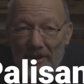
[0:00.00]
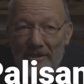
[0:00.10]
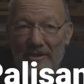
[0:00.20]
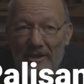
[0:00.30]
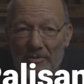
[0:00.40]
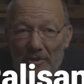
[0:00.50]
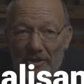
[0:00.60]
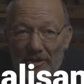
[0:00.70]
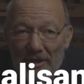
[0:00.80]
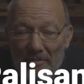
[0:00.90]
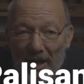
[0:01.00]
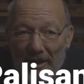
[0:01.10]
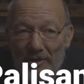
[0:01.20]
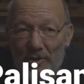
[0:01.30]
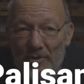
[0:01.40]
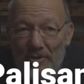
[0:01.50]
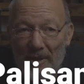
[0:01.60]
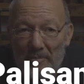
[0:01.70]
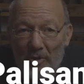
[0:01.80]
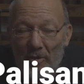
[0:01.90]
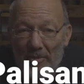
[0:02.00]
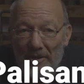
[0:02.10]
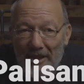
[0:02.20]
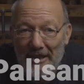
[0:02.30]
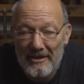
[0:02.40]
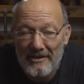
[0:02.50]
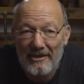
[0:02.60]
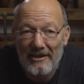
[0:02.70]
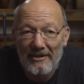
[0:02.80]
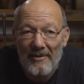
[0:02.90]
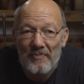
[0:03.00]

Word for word: Das ist inzwischen im Artenschutzabkommen gelistet